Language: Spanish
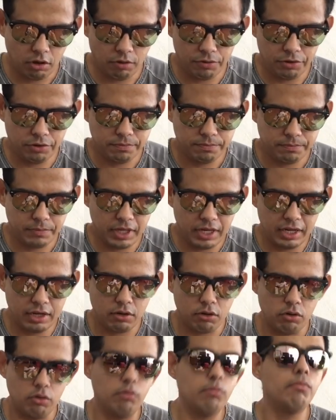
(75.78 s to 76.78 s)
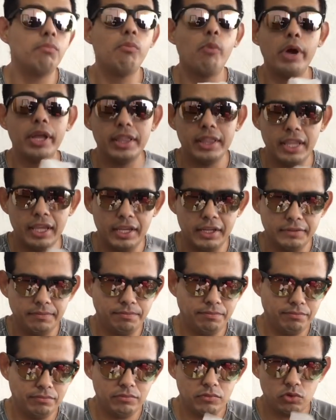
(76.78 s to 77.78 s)
Obvio, viene con un buen de
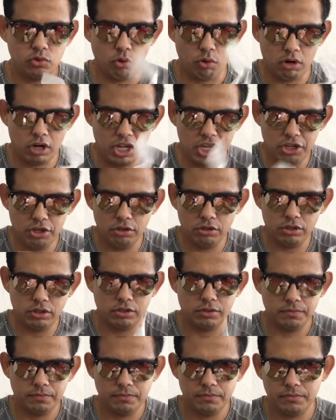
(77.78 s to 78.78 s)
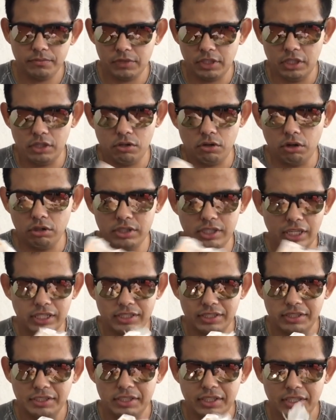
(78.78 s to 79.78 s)
tornillos y cosas
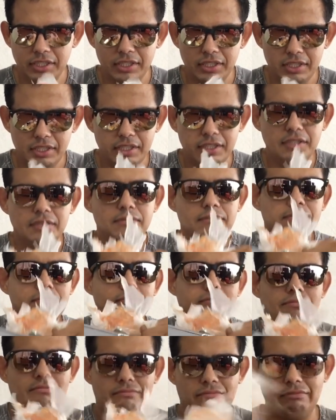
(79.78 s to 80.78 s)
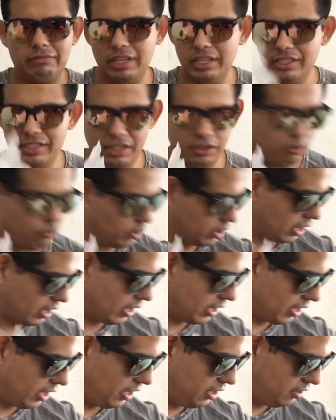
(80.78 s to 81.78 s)
que se
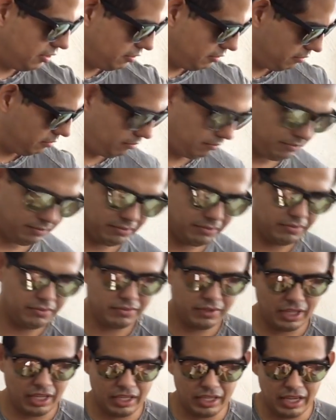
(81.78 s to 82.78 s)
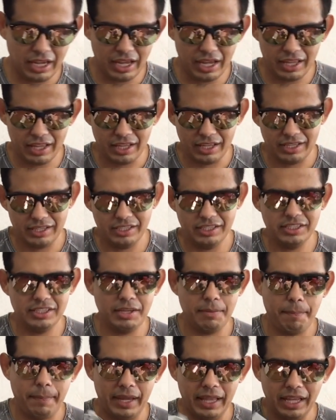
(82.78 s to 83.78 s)
encuentran aquí que ya
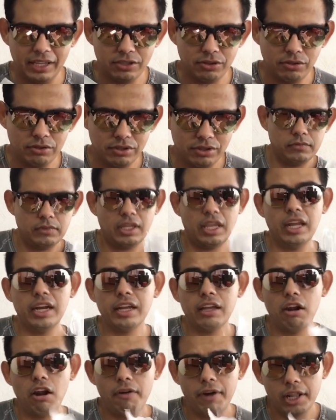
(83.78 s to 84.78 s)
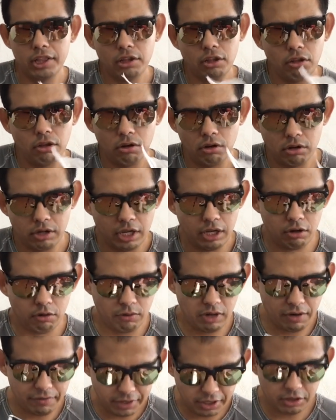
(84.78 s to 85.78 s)
hice pedazos. ¿Quieren que lo abra todo? Ok, lo
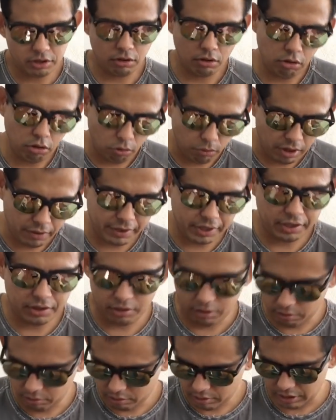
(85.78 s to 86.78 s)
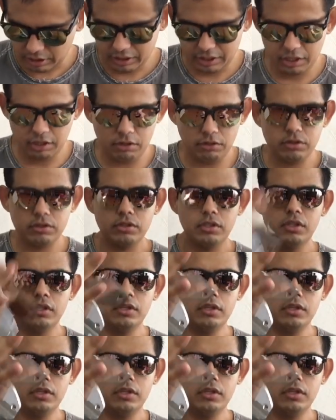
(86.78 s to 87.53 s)
voy a abrir todo, lo voy a abrir todo, tranquilos.